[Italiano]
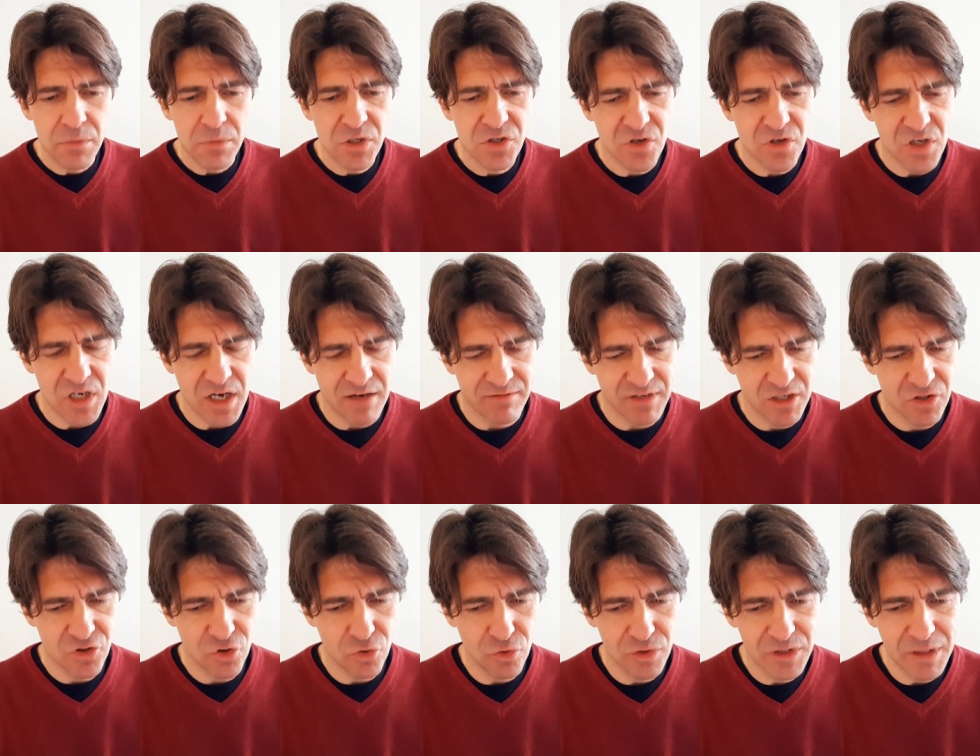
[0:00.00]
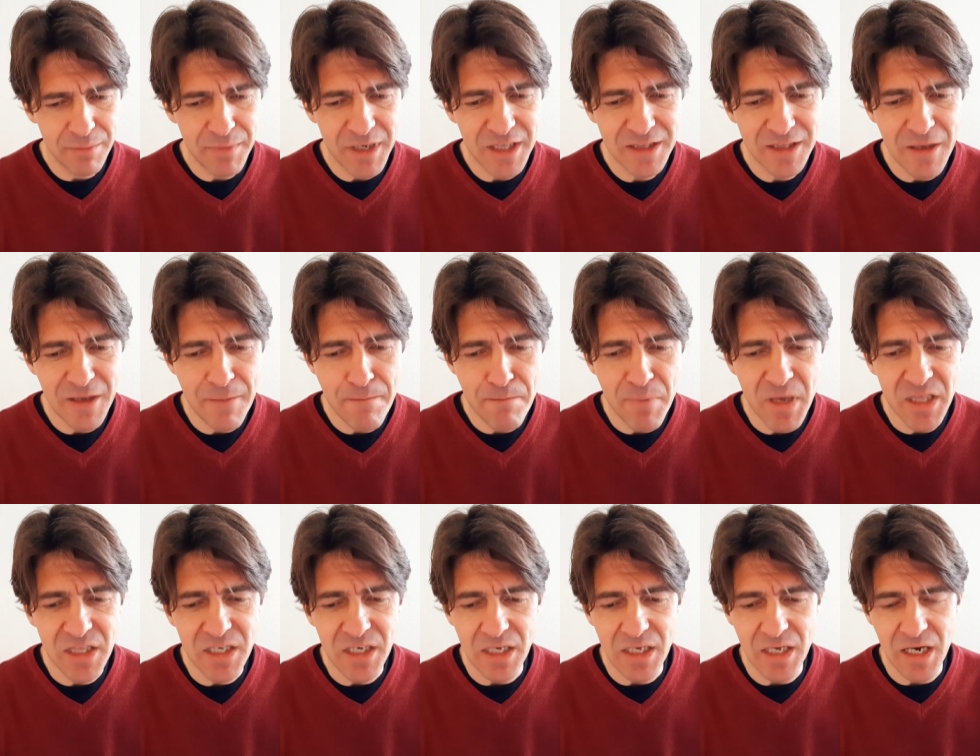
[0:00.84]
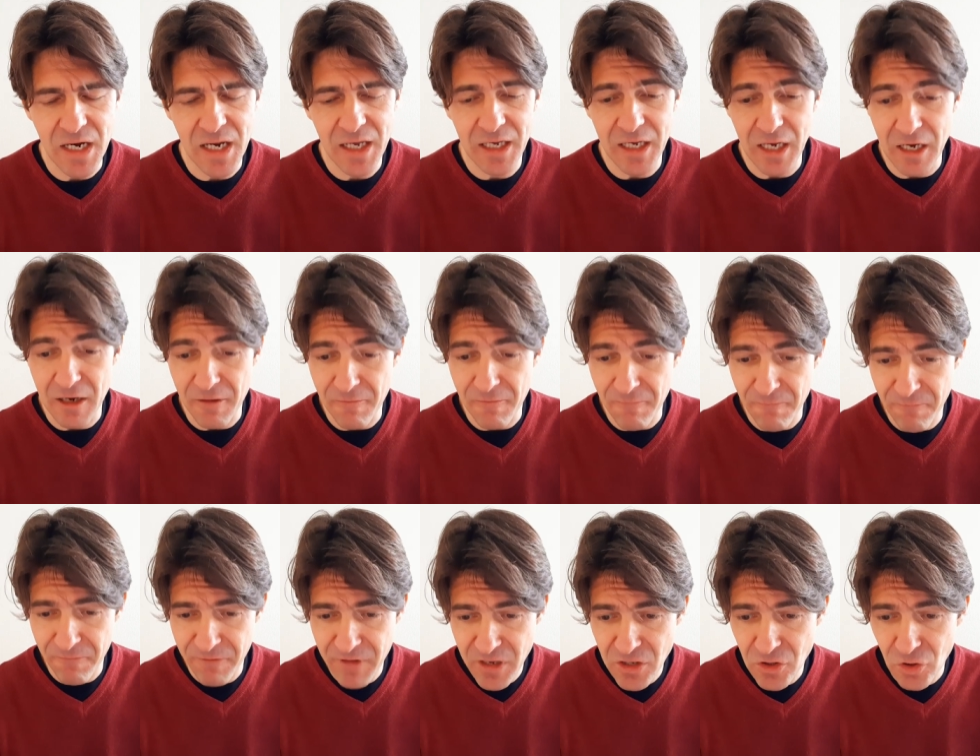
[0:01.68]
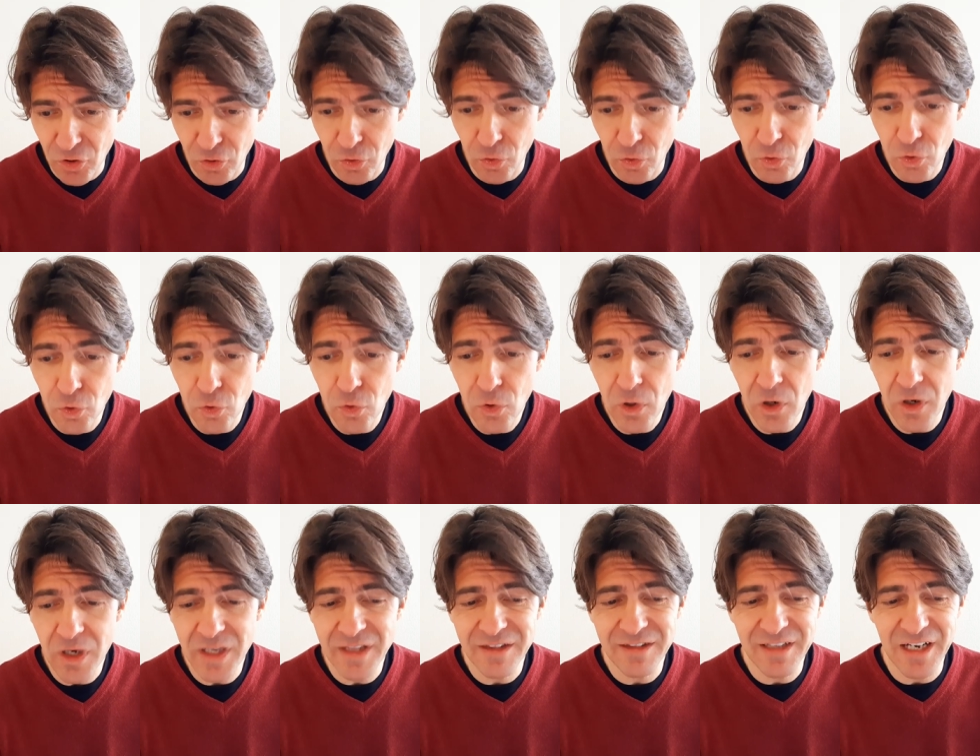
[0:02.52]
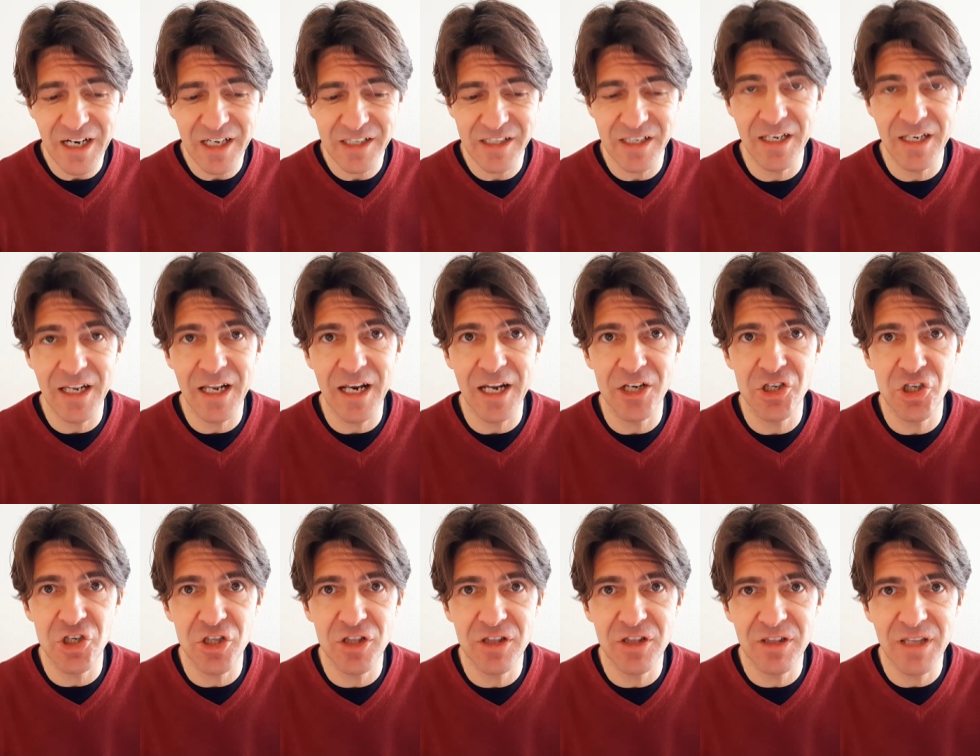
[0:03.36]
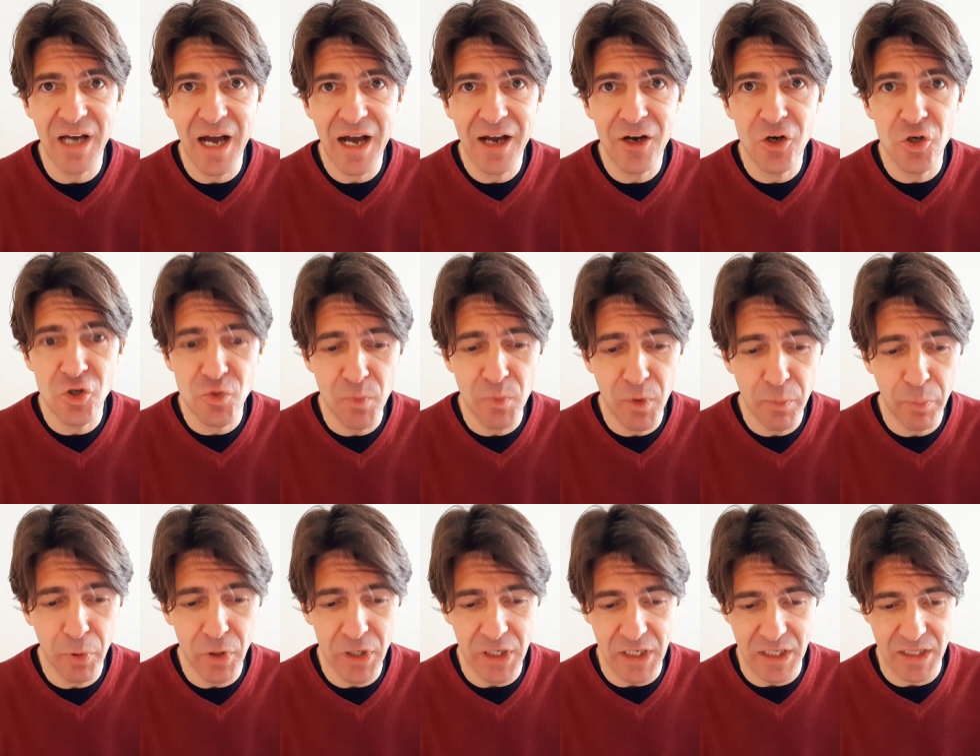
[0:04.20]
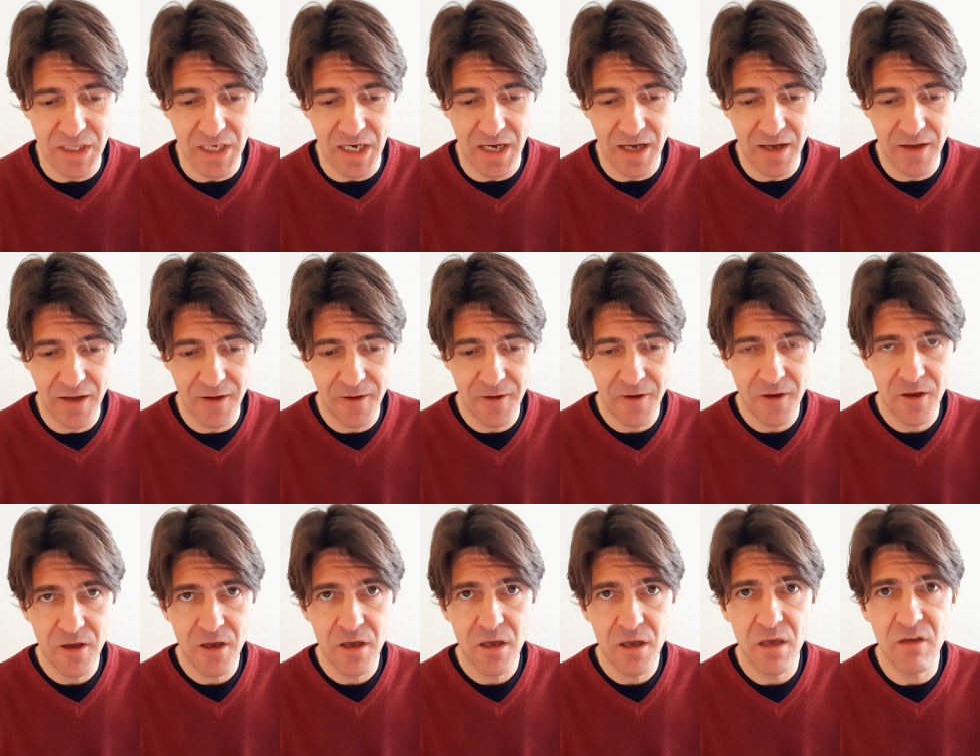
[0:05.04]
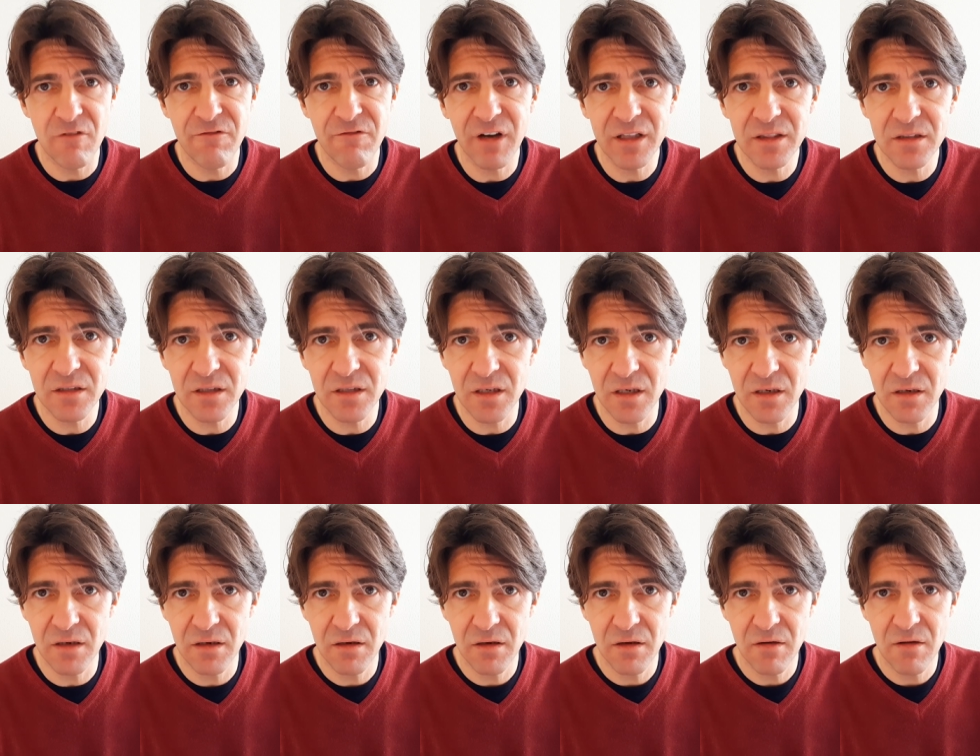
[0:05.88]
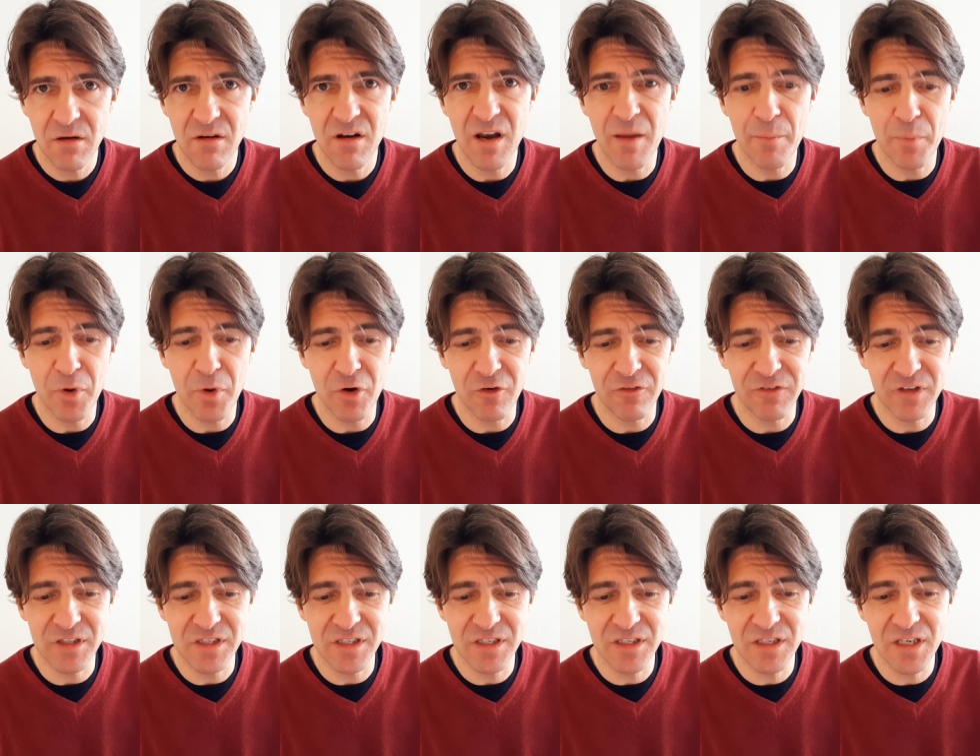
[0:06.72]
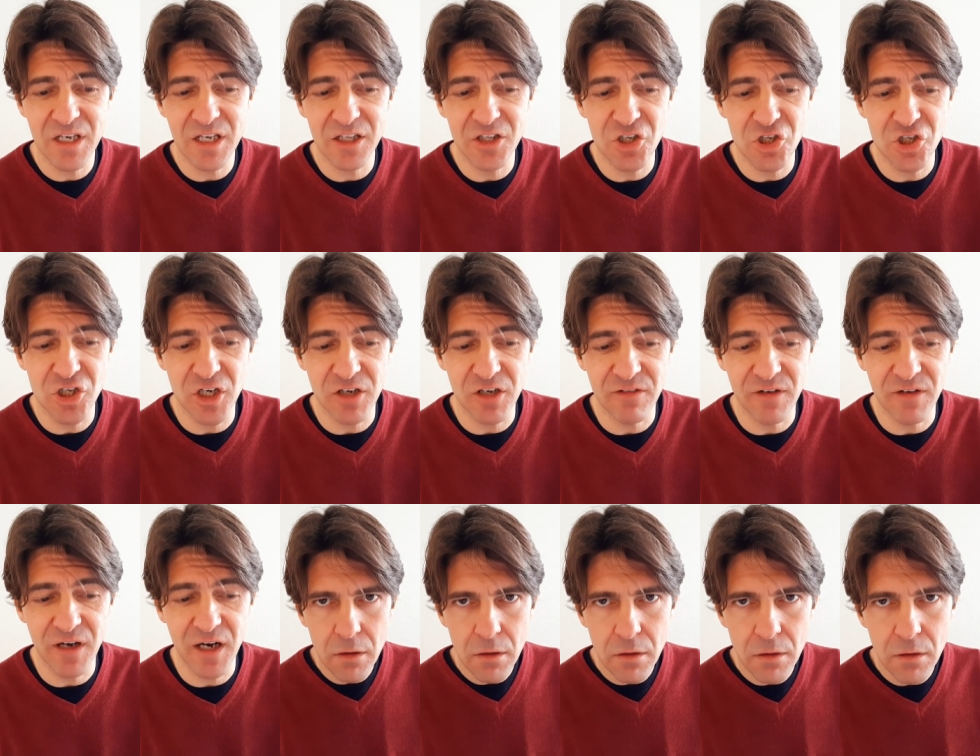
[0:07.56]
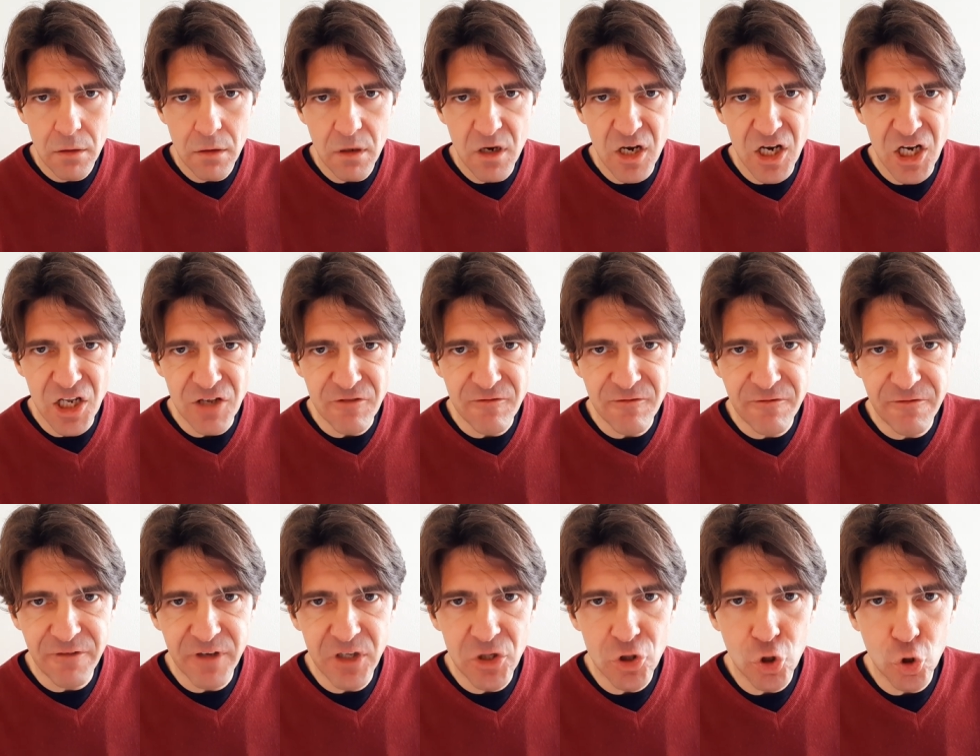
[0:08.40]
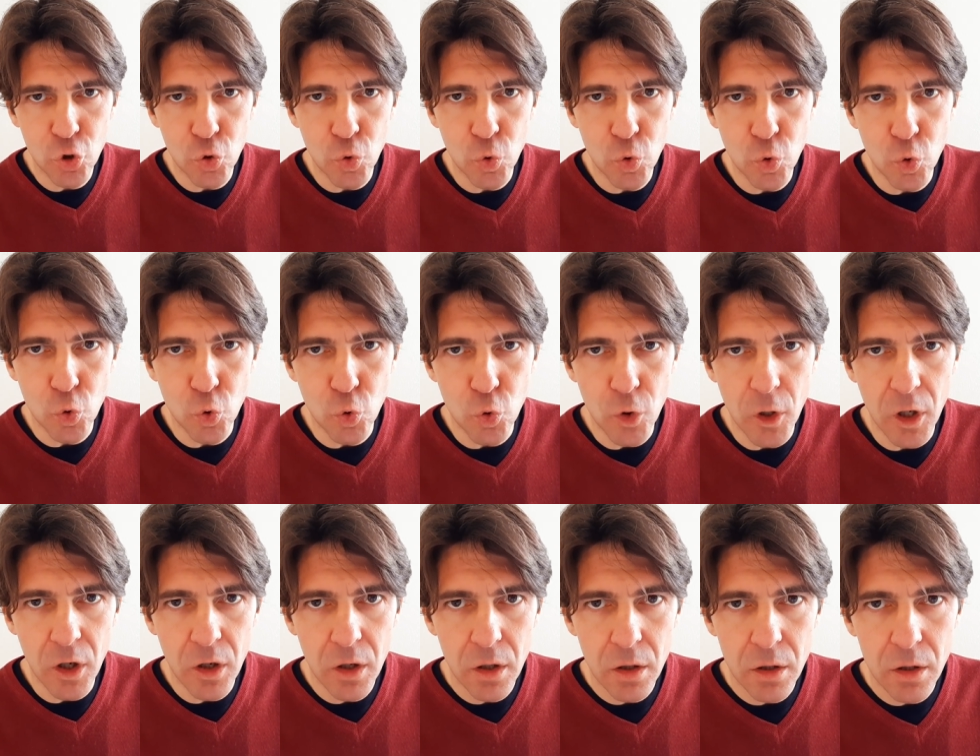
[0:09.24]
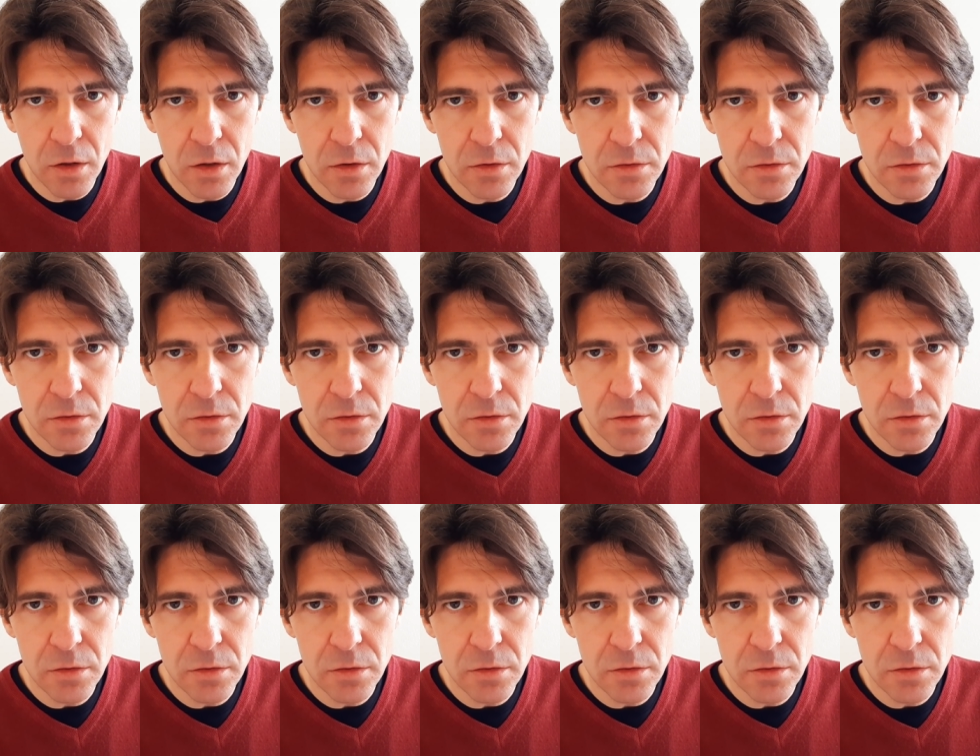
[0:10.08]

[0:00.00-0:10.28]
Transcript: bisognava assolutamente impedire che l'infido cuculo entrasse nella città cosmopolita. Infatti la profezia diceva L'infido cuculo